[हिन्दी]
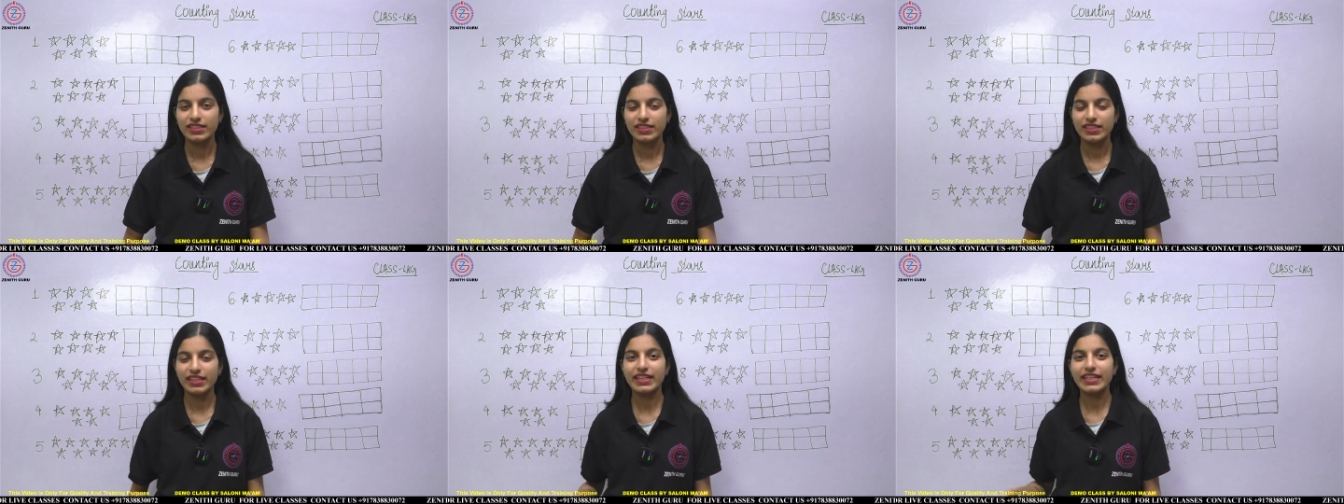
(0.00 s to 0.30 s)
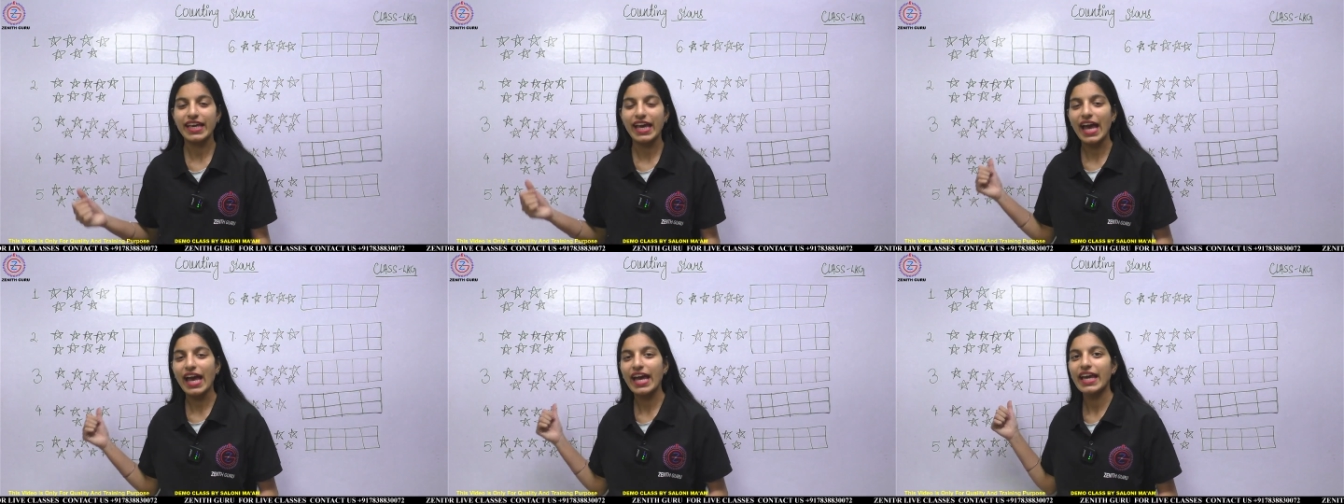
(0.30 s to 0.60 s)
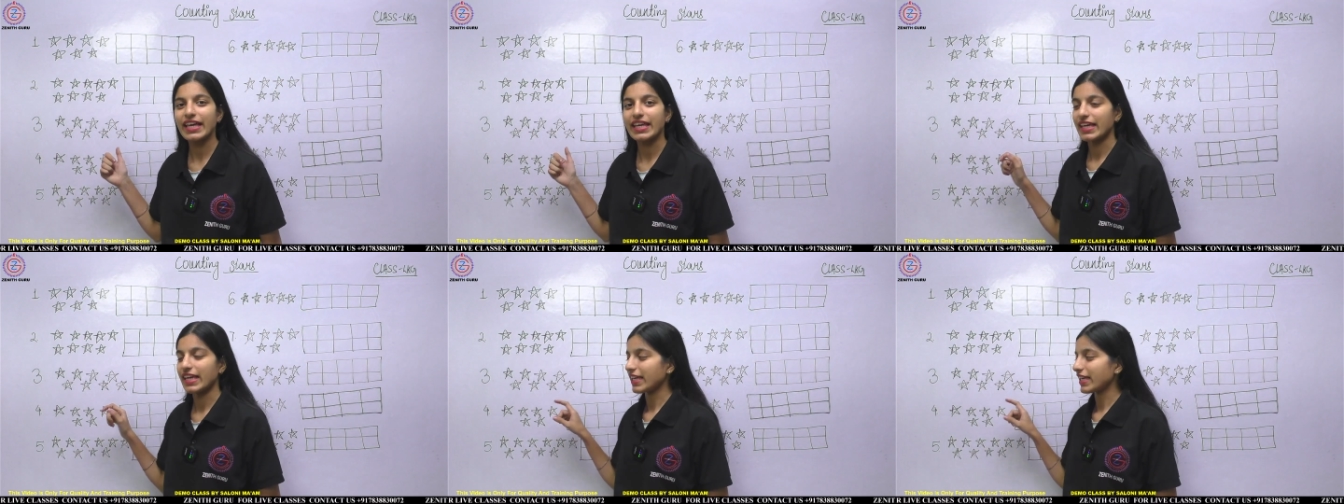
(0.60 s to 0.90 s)
ये क्या
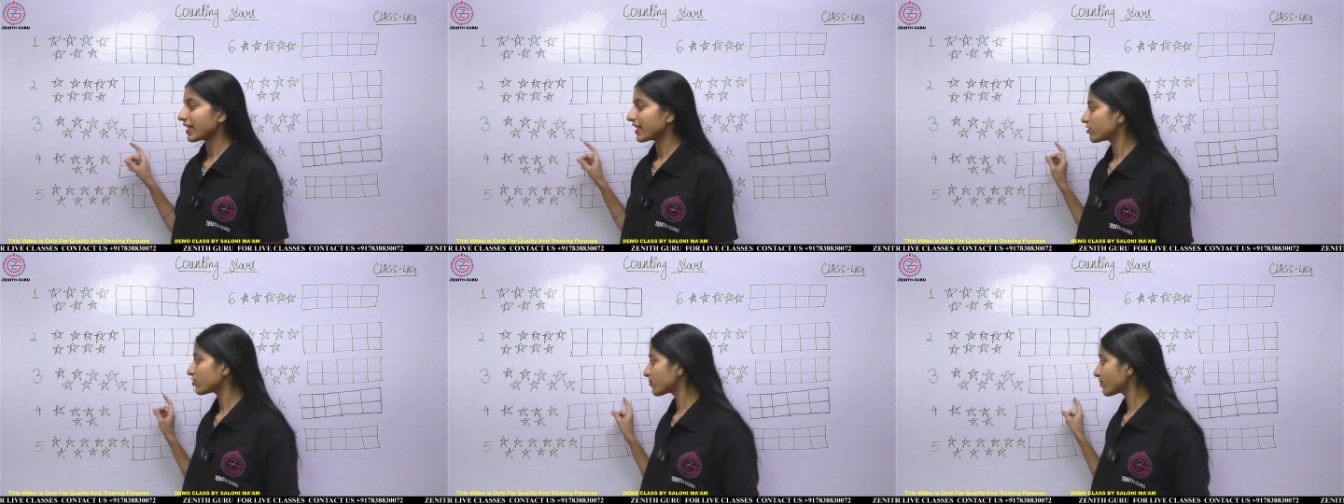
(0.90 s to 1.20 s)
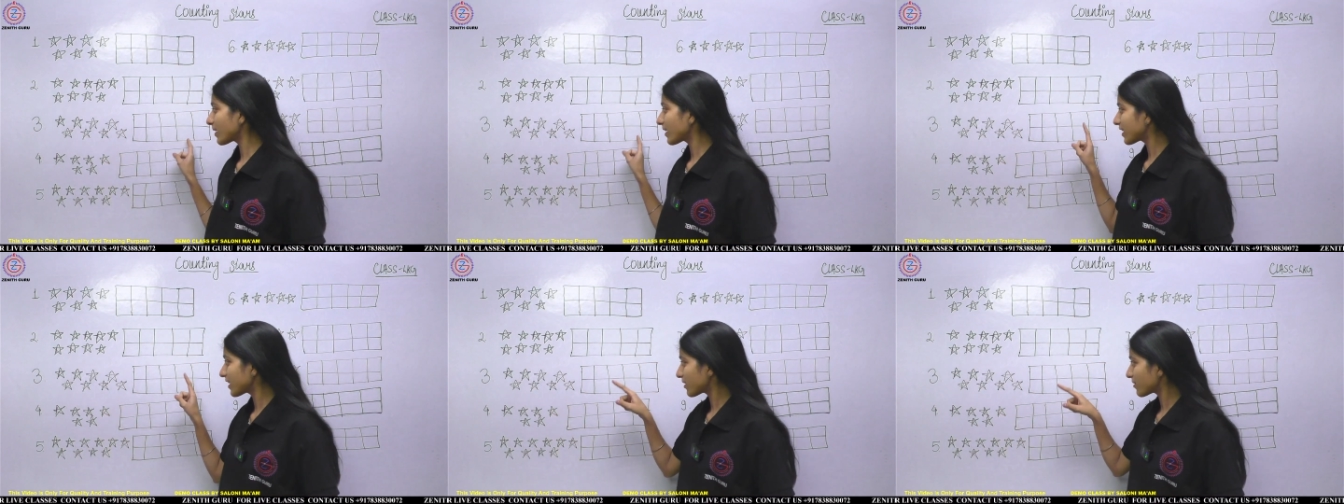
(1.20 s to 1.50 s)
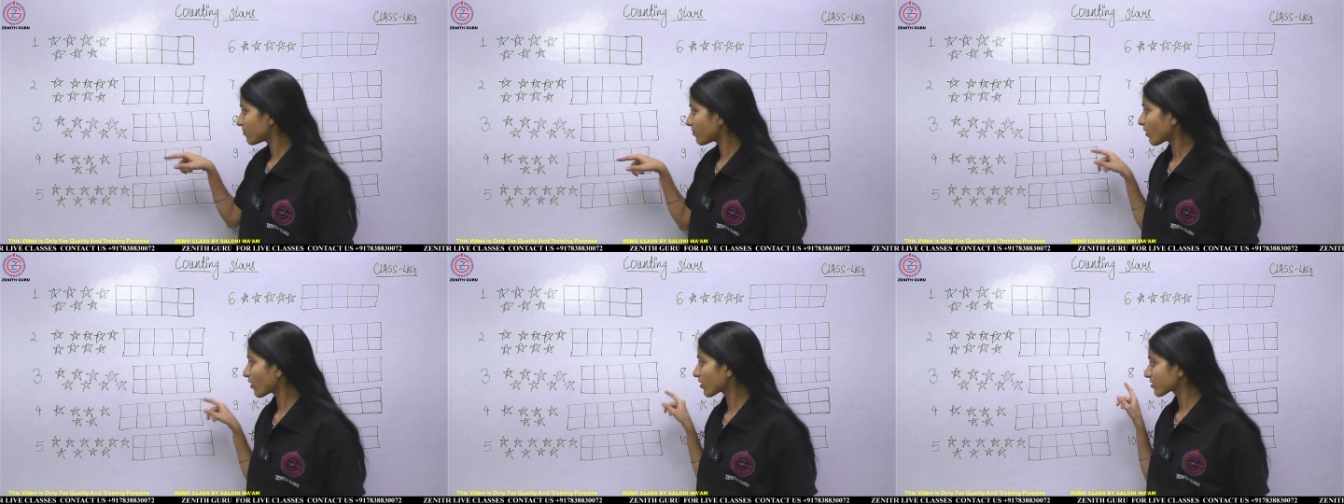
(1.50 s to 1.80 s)
है ये ये जो मैंने ये
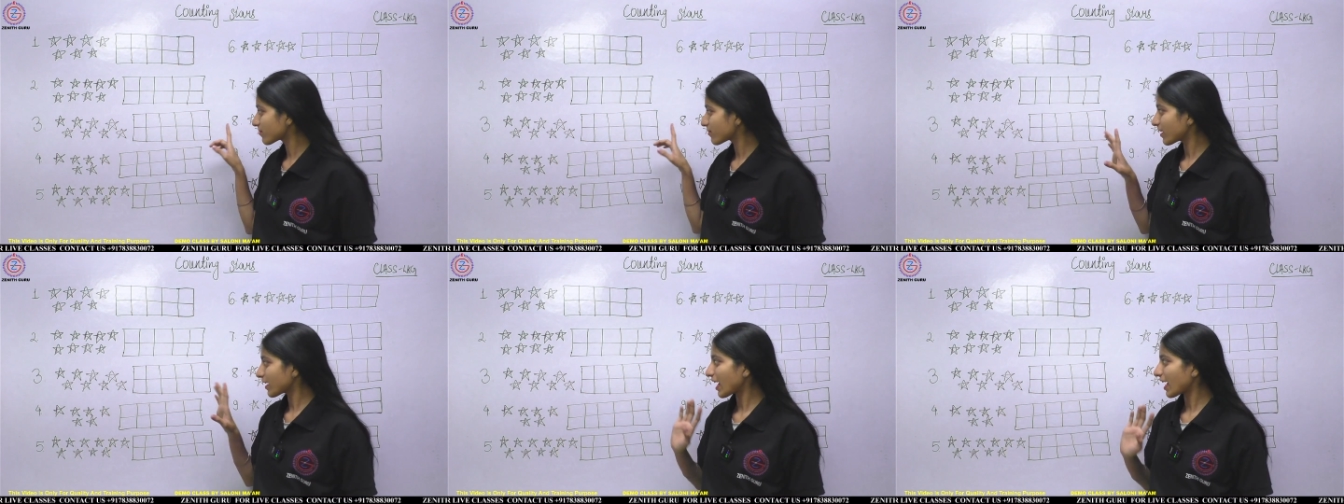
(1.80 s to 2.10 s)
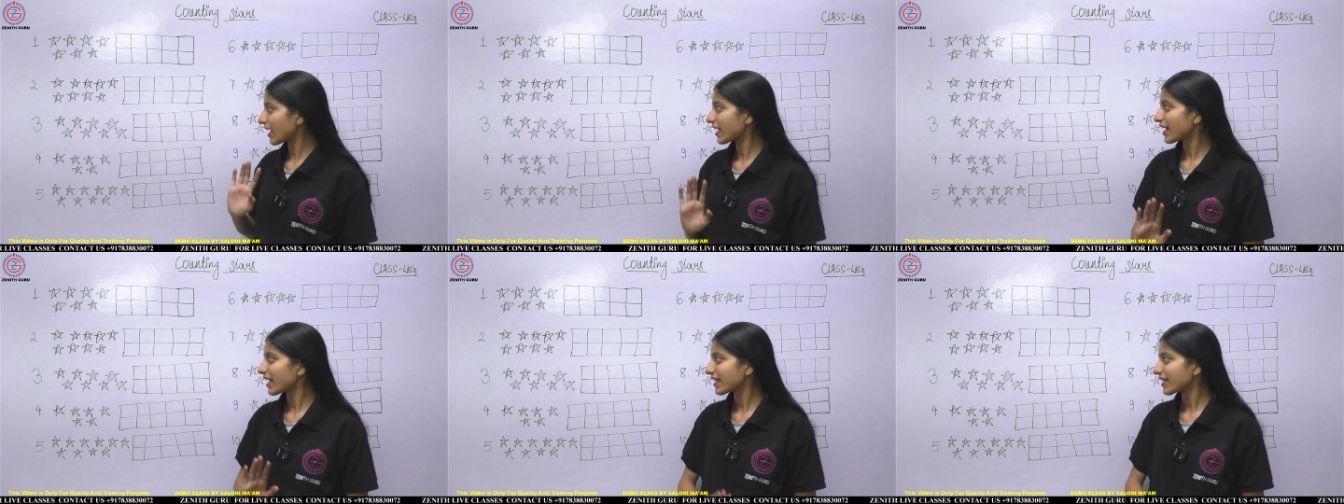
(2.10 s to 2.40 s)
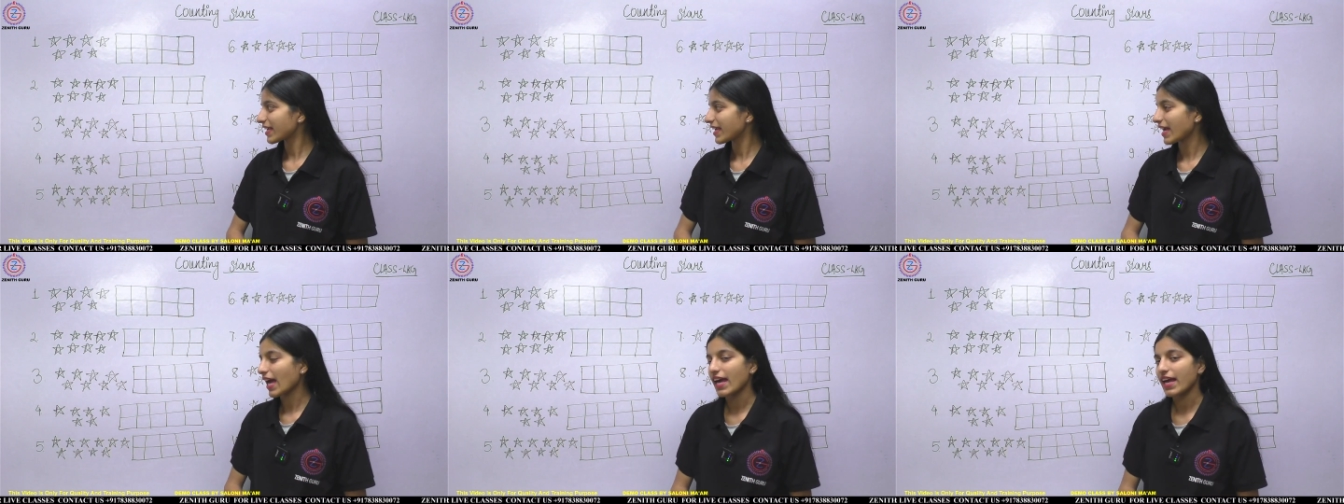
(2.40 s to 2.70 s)
बॉक्स बनाए हैं
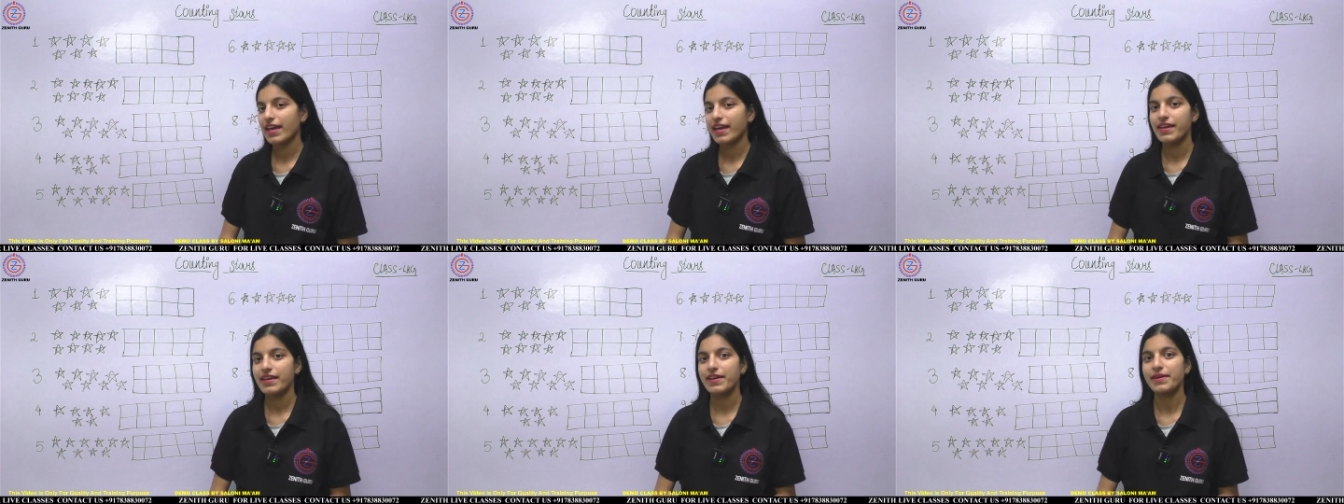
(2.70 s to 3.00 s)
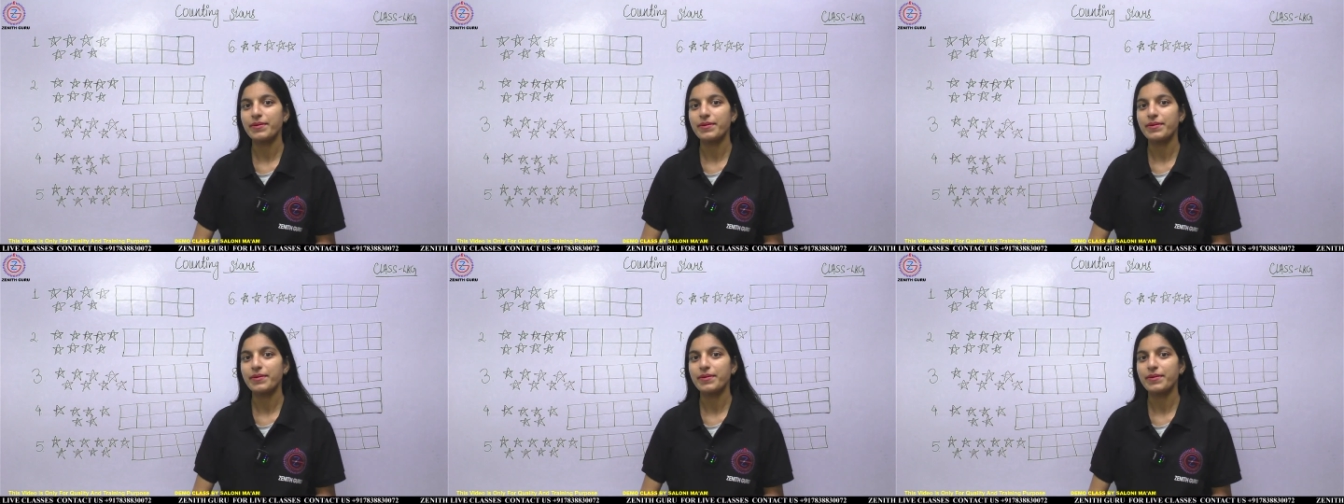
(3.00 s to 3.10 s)
क्या है ये